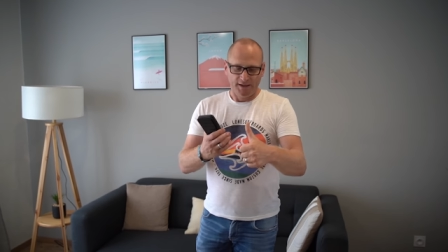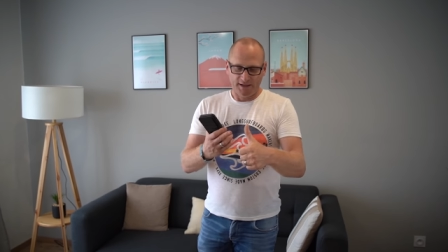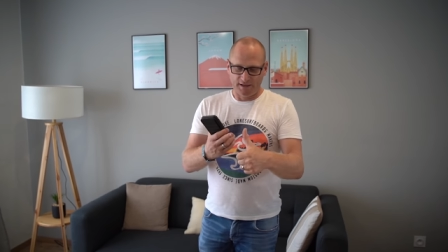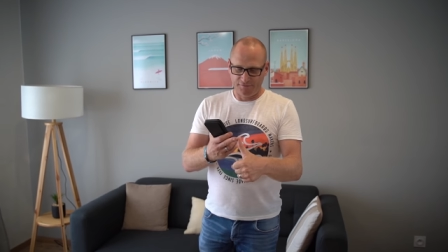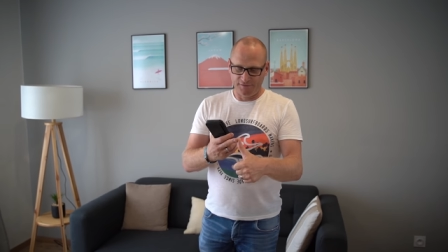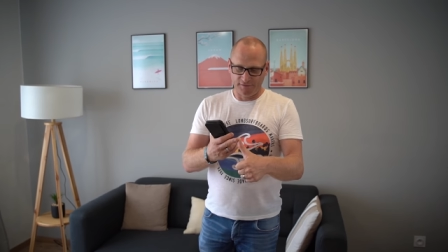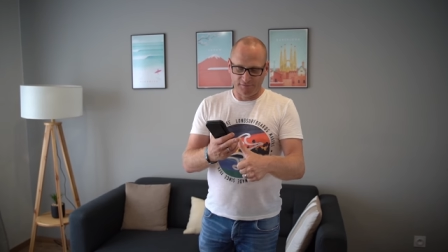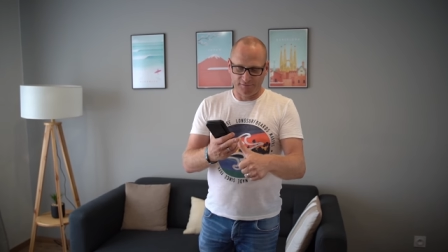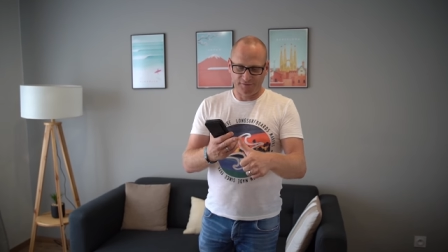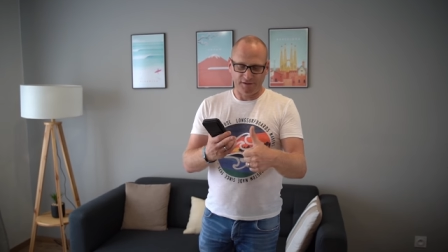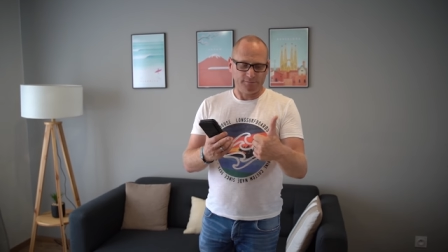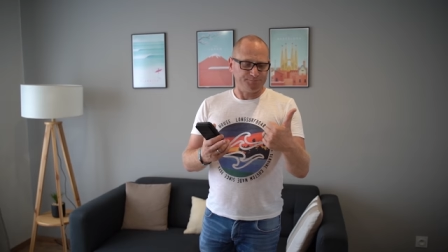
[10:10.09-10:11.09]
elle a
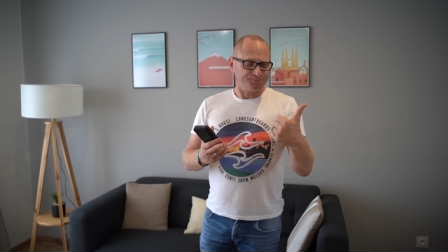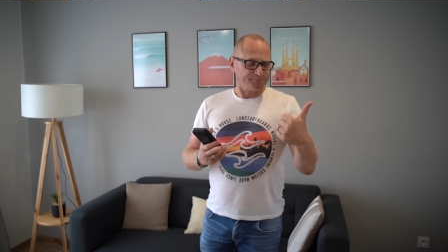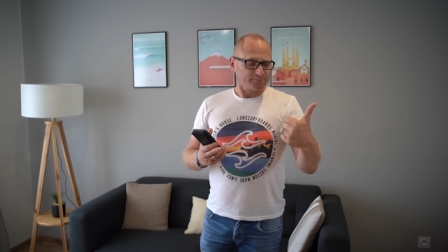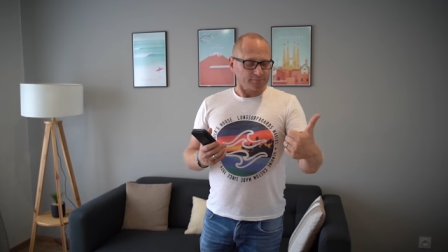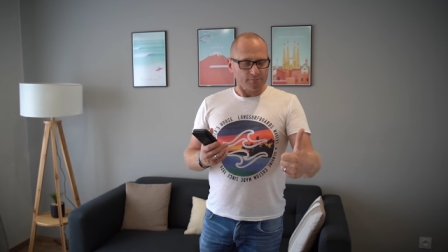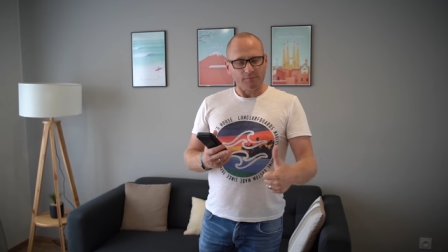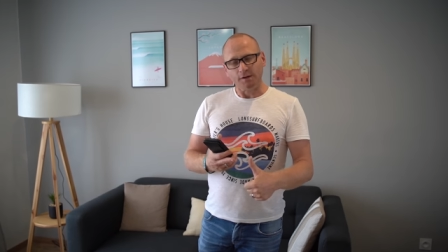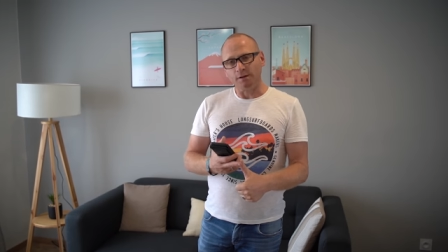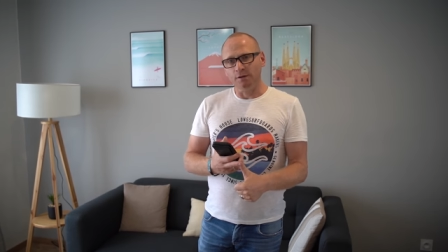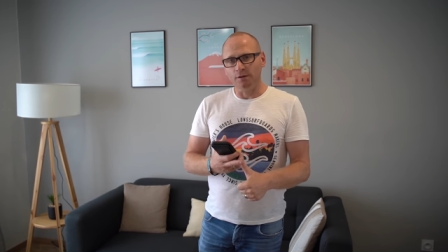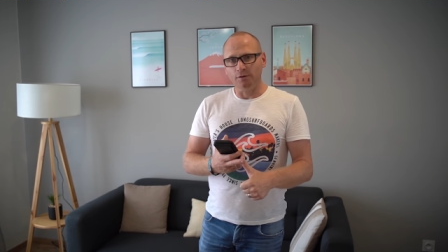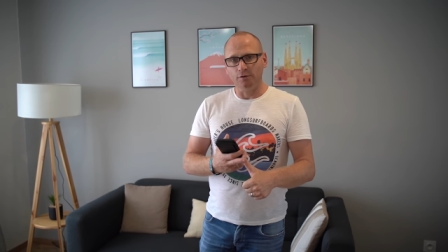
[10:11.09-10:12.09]
financé
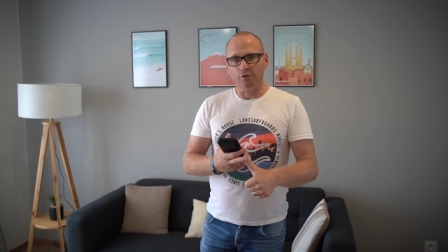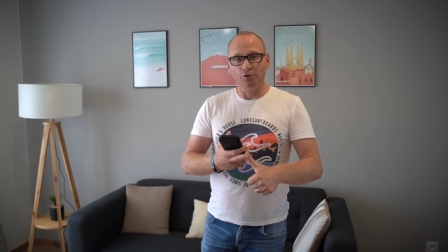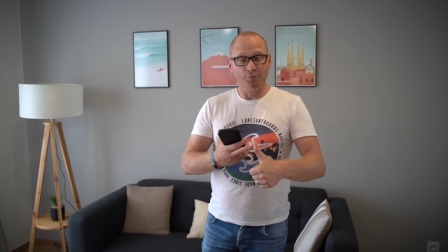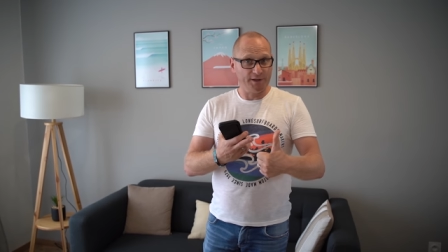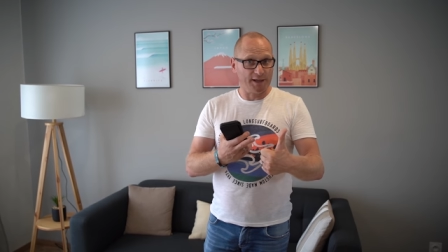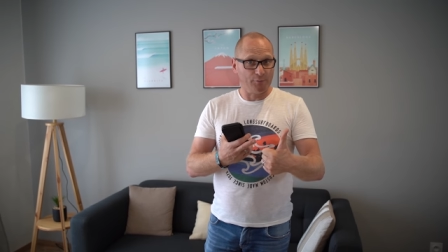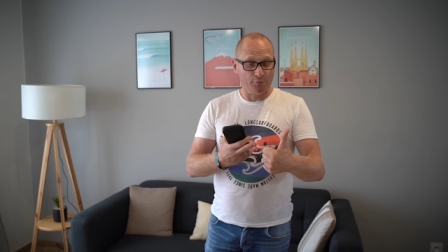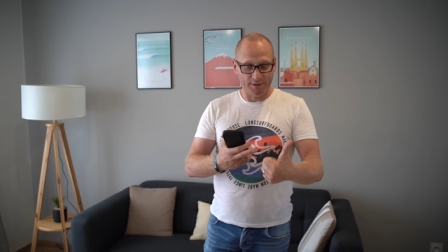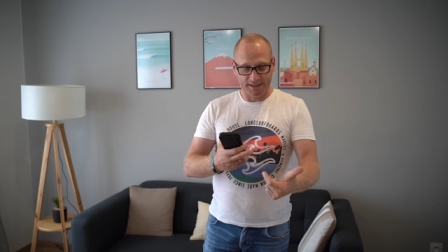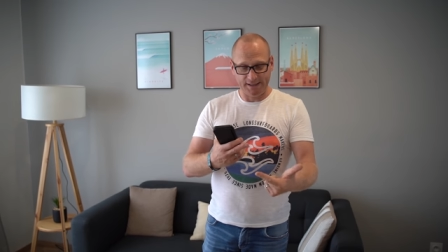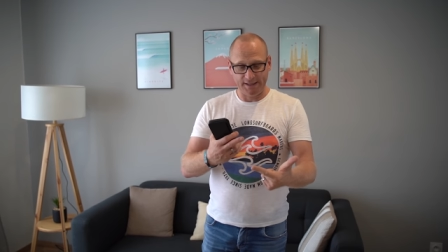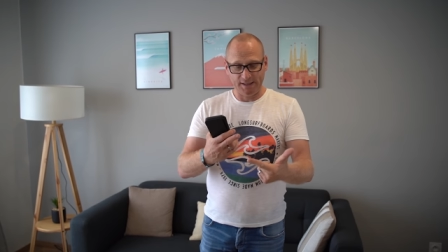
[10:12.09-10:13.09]
euh, le bien
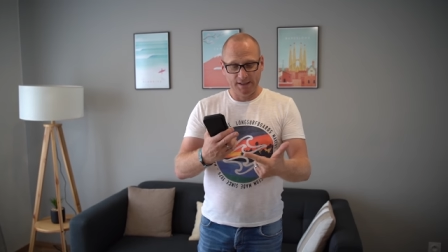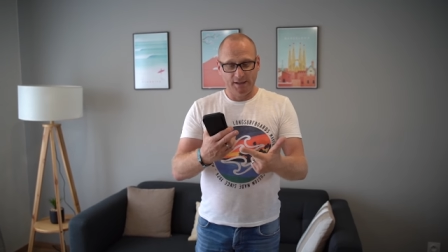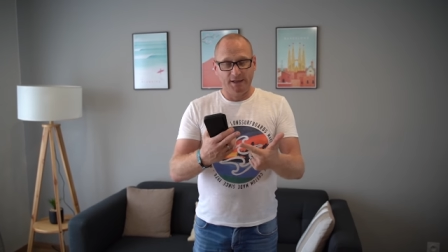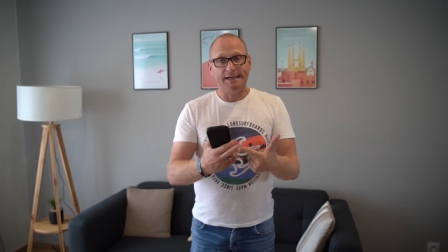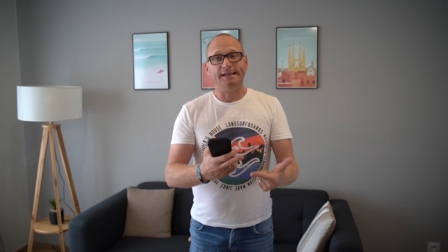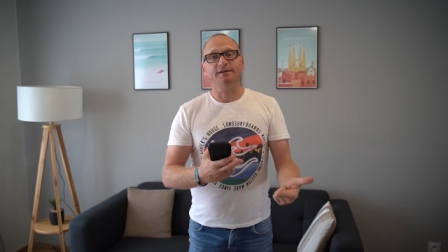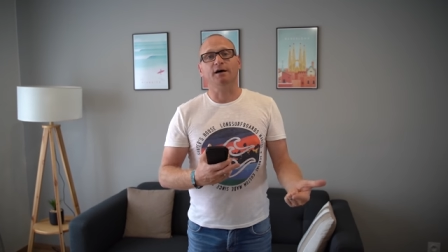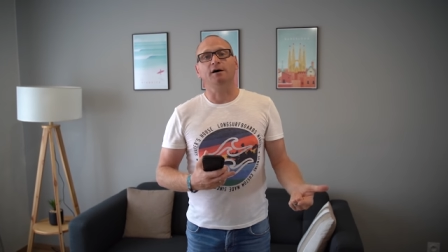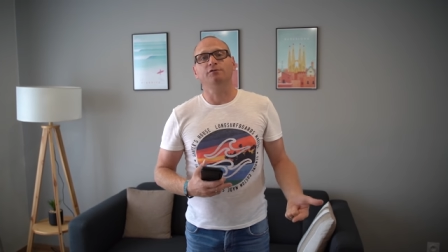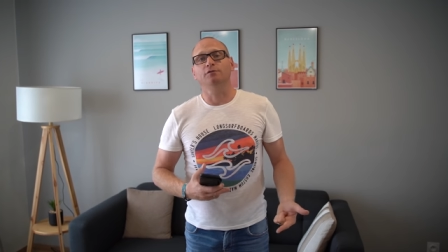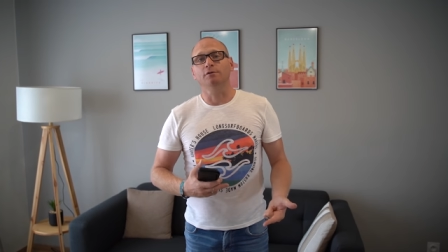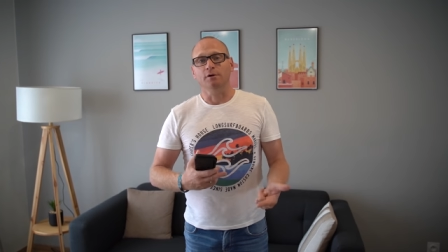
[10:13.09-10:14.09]
immobilier, les
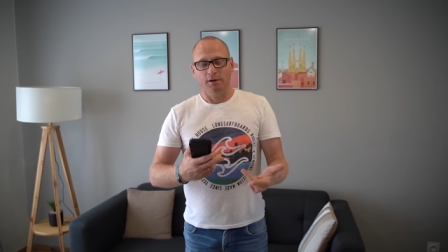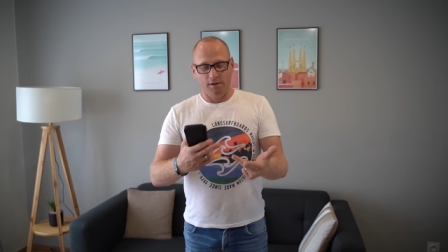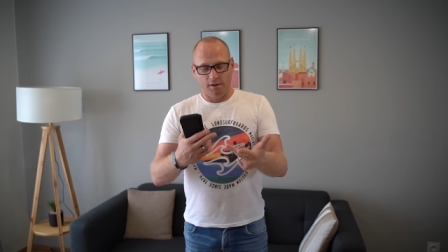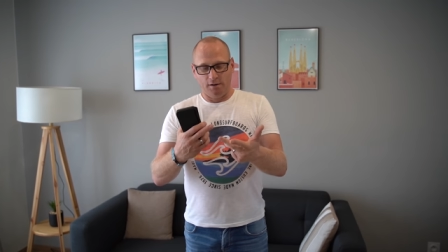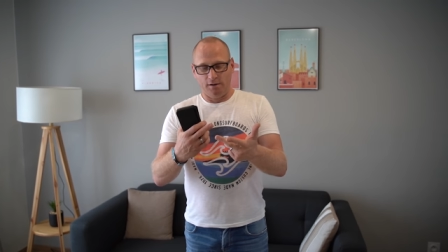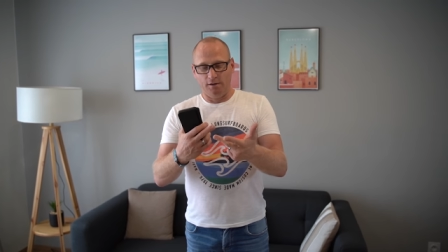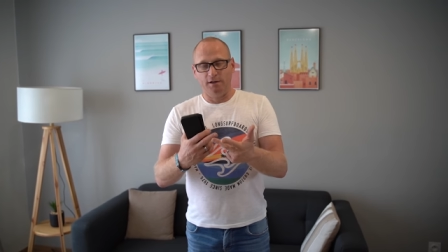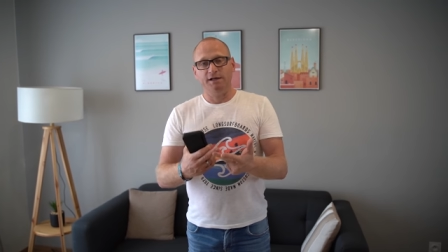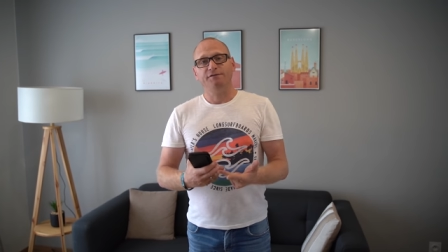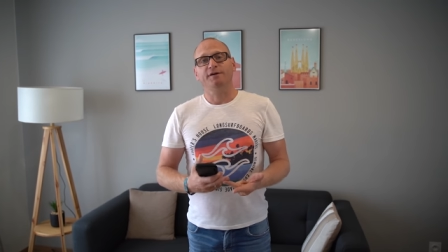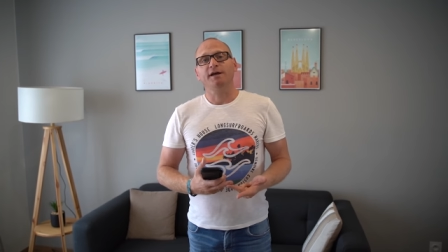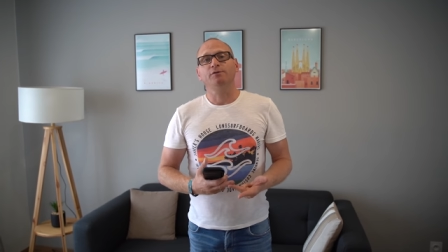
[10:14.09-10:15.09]
travaux, euh,
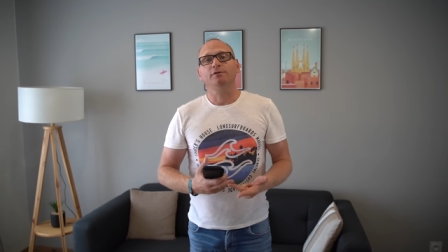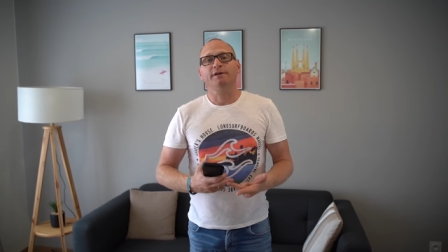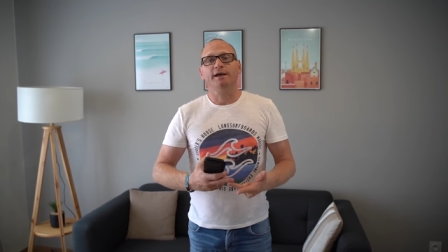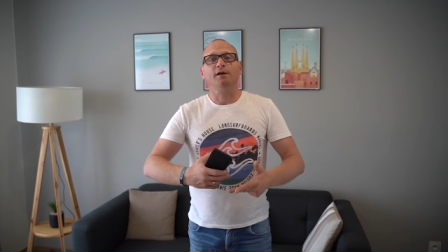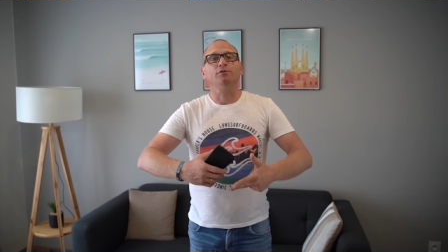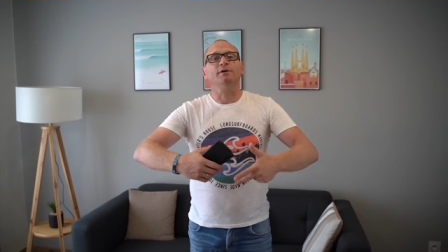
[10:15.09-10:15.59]
les frais notaires.